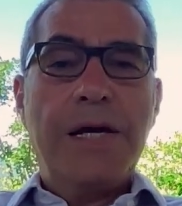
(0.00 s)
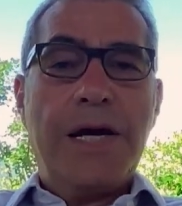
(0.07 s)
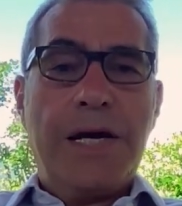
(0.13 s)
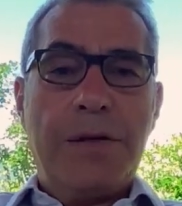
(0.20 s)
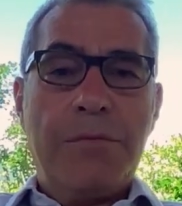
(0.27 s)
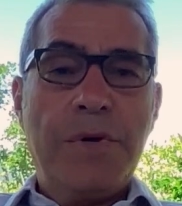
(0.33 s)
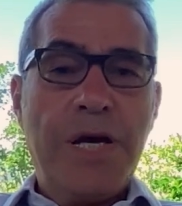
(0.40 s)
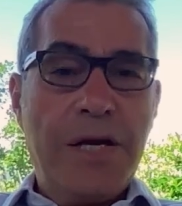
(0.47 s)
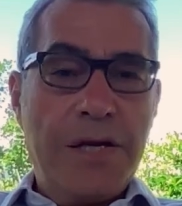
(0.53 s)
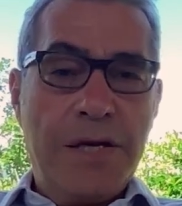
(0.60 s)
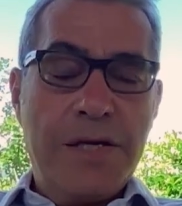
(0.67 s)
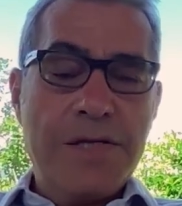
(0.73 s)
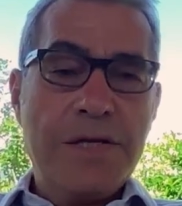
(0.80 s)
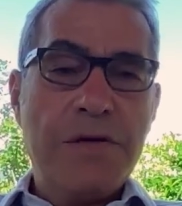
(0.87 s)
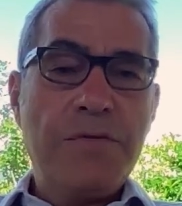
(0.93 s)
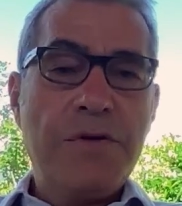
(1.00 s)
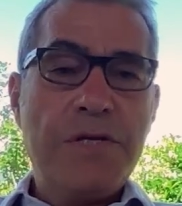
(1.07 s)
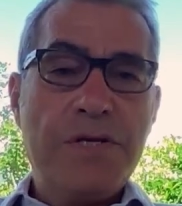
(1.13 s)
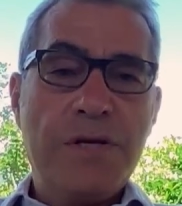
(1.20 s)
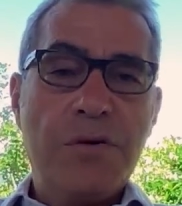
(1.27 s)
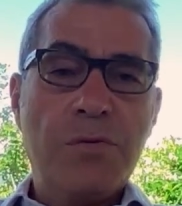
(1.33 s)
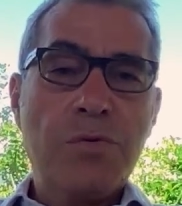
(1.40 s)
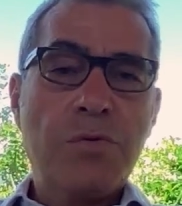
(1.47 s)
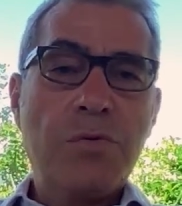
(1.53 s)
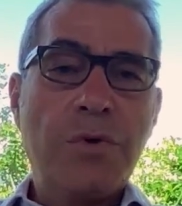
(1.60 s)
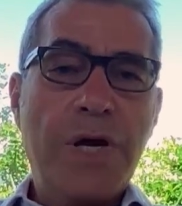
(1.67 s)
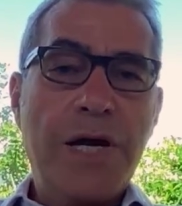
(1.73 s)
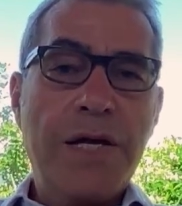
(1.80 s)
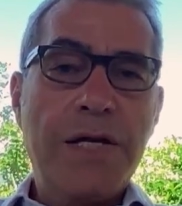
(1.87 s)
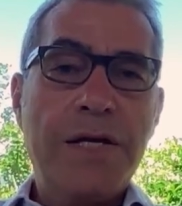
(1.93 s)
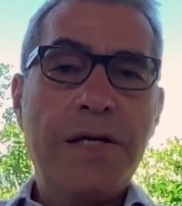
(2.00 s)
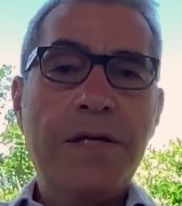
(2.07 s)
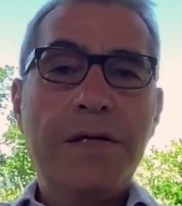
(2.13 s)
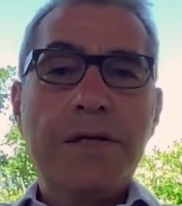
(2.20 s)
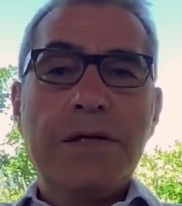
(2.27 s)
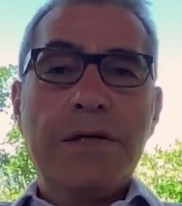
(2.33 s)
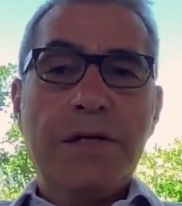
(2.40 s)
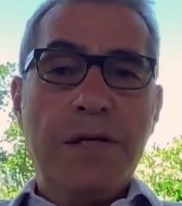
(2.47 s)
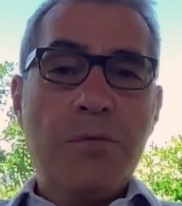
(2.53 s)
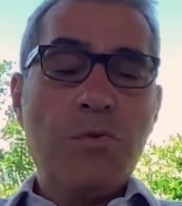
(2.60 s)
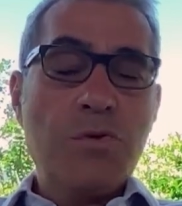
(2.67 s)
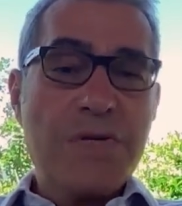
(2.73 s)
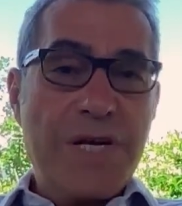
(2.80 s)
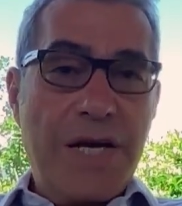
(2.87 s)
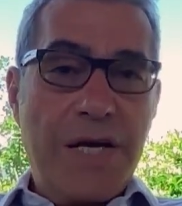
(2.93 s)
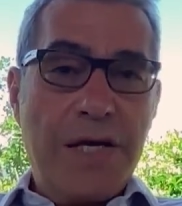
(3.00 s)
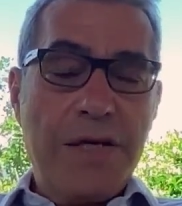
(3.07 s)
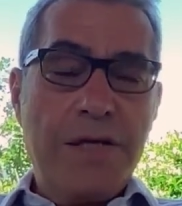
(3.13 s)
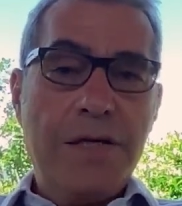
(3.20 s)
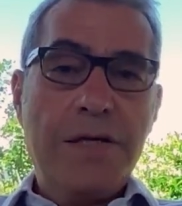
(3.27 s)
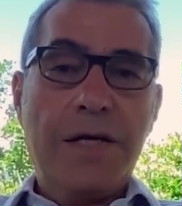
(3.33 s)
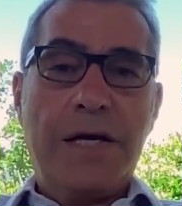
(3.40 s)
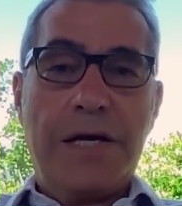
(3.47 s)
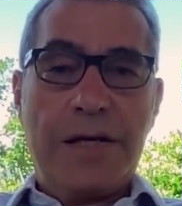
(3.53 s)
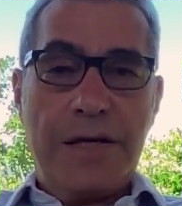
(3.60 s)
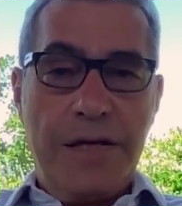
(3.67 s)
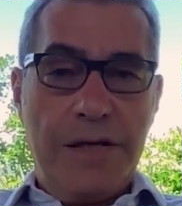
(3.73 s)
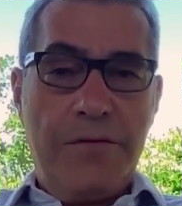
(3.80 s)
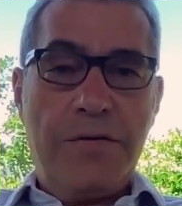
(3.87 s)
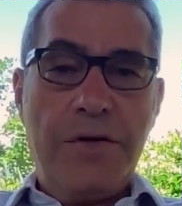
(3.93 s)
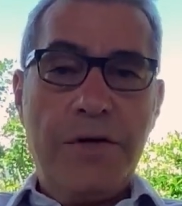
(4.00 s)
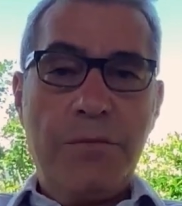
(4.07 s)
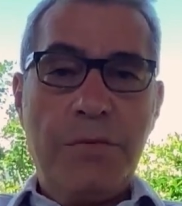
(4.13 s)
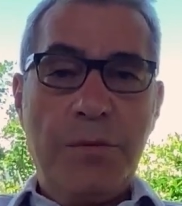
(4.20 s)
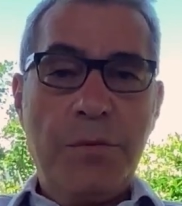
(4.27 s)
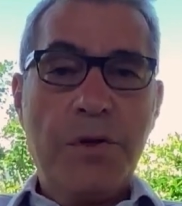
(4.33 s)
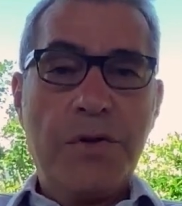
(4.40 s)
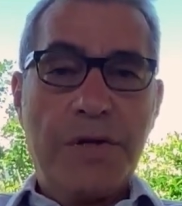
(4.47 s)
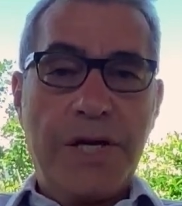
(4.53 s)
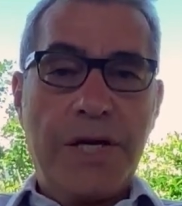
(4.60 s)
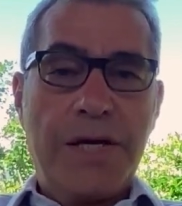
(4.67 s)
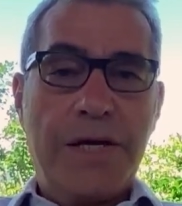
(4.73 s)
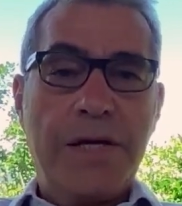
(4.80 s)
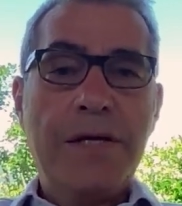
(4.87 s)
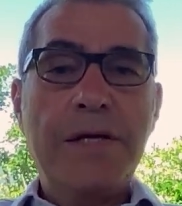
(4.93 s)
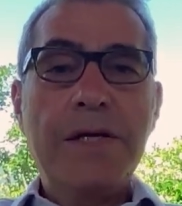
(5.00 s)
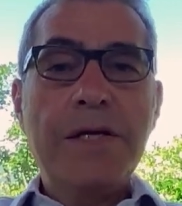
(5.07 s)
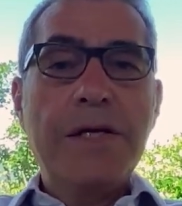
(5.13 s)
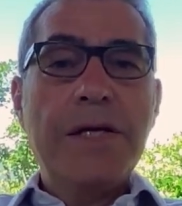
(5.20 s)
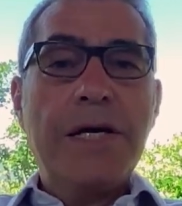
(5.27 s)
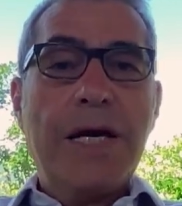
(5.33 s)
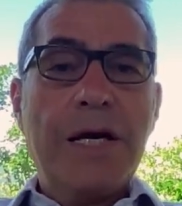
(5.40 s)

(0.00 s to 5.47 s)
ai beni e ai servizi culturali di musei, archivi, biblioteche,